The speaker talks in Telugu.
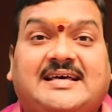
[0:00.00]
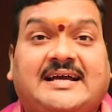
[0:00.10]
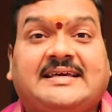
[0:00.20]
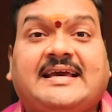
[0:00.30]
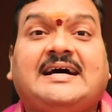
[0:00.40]

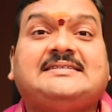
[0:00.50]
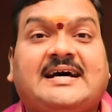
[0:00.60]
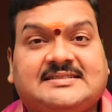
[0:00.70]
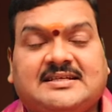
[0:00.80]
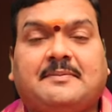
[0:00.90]

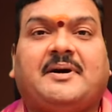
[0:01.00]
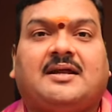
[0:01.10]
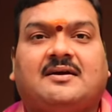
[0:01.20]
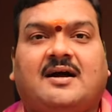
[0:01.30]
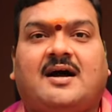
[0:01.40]
సంఖ్యాశాస్త్ర
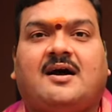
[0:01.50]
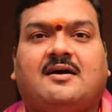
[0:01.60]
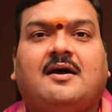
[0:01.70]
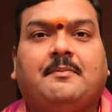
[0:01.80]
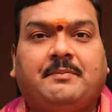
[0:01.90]
పరంగా
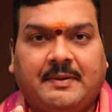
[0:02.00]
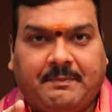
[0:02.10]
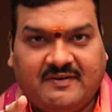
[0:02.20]
మీ